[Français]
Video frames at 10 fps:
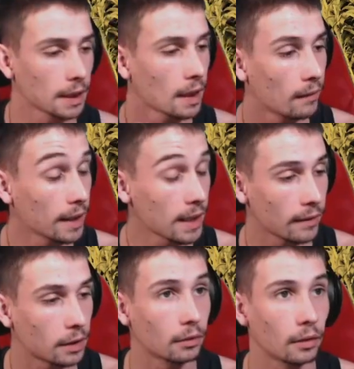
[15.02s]
Voilà, euh, il y avait
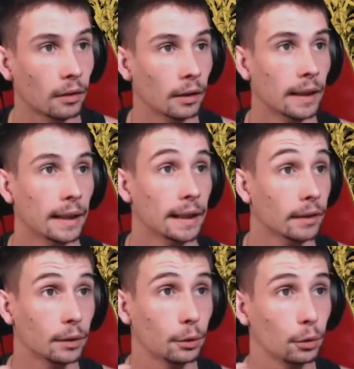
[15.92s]
que,
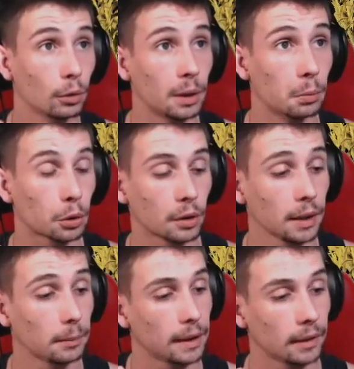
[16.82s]
Hugo qui m'entendait,
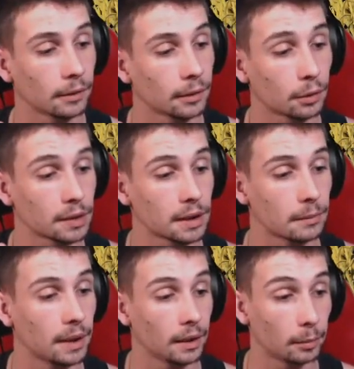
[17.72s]
mais sur,
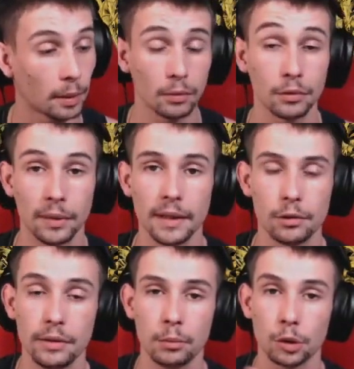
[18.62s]
mais par contre OBS,
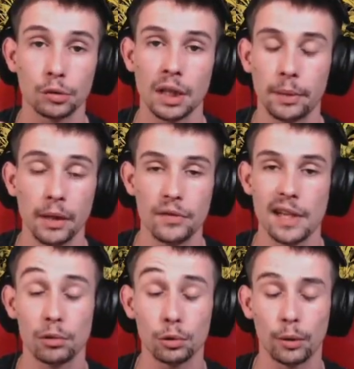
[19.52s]
lui, il m'entendait pas, il faisait la
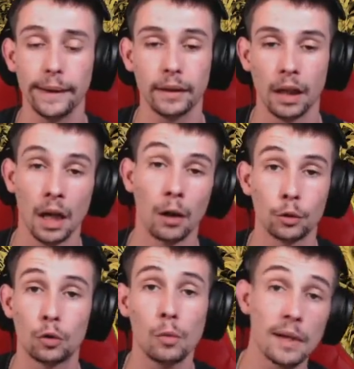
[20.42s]
sourde oreille. Alors du
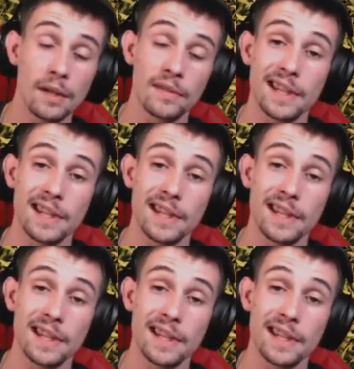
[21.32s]
coup, moi, ça faisait